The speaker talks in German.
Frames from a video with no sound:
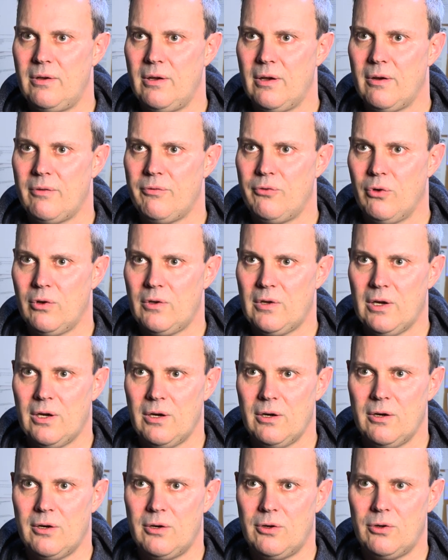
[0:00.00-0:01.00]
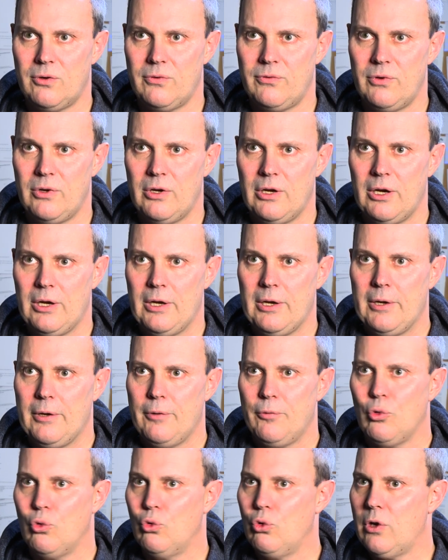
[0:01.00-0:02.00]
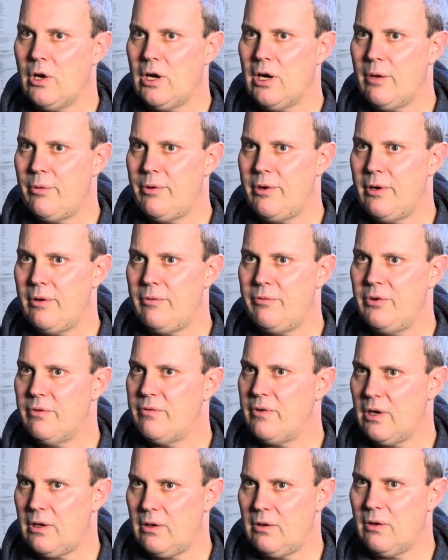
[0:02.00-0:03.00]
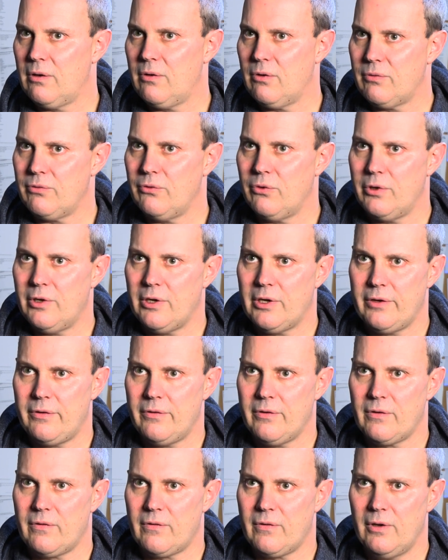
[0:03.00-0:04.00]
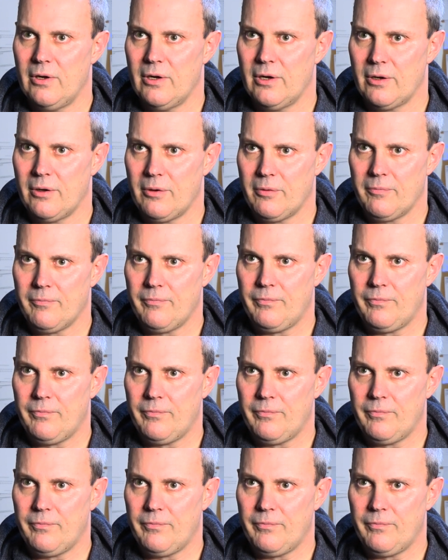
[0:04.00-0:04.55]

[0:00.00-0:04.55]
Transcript: der Vortage auf oder aber wir warten dann auf neue Einsatzlagen.